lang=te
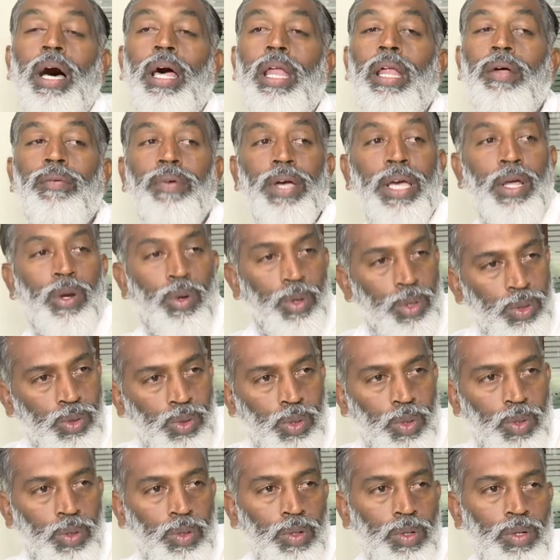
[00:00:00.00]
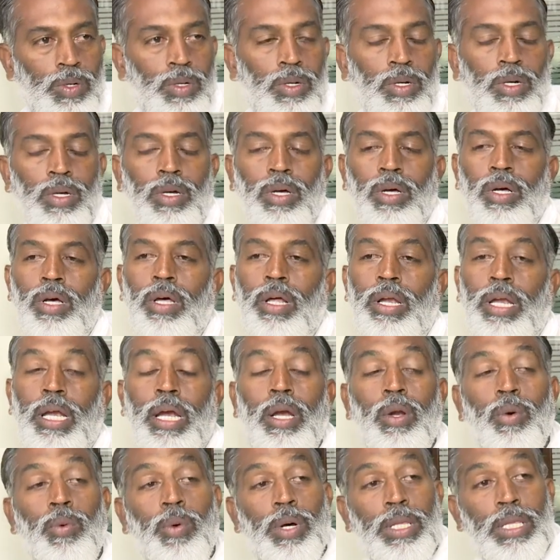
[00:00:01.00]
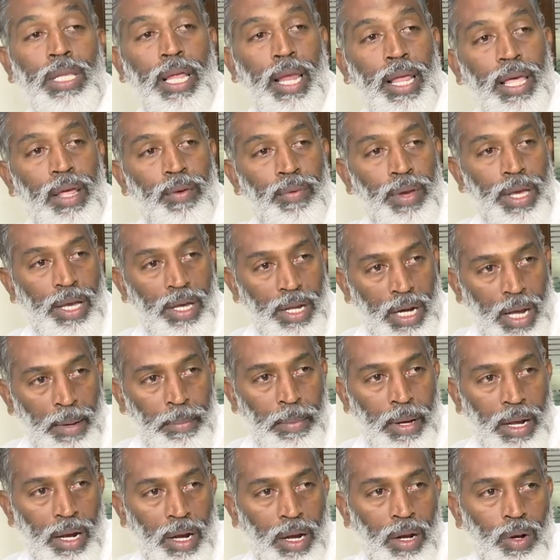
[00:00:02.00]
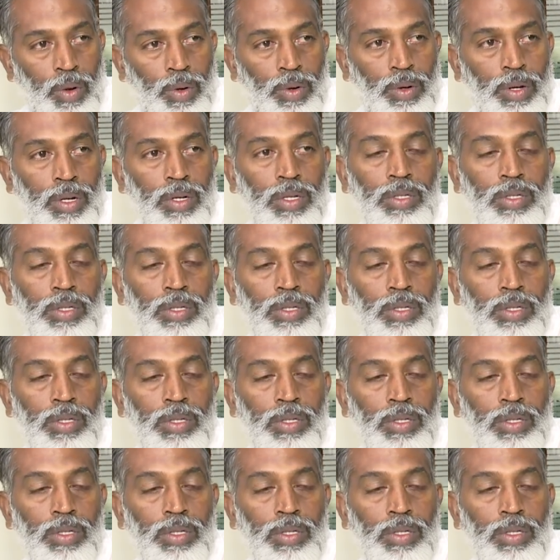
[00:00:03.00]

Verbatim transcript: అరవై రోజులు రెండు వందల ఇరవై గ్రామాలలో